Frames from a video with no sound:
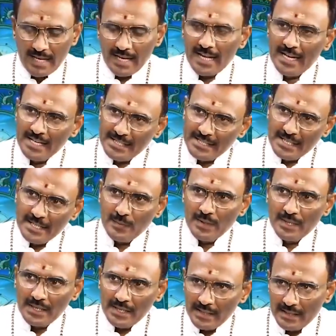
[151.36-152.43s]
ధనాన్ని
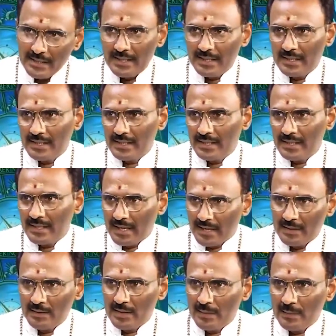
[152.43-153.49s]
ఇచ్చేటువంటి
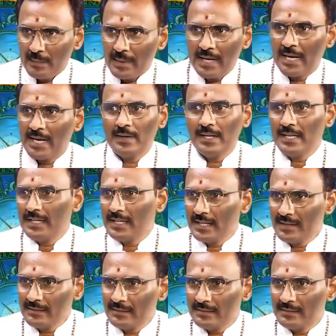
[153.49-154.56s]
గ్రహం బంగారం అంటే
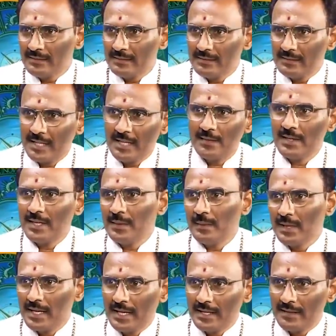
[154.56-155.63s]
ధనం ధనం అంటే
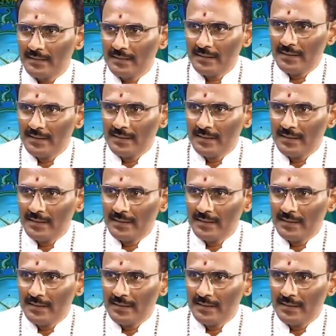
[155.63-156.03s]
బంగారం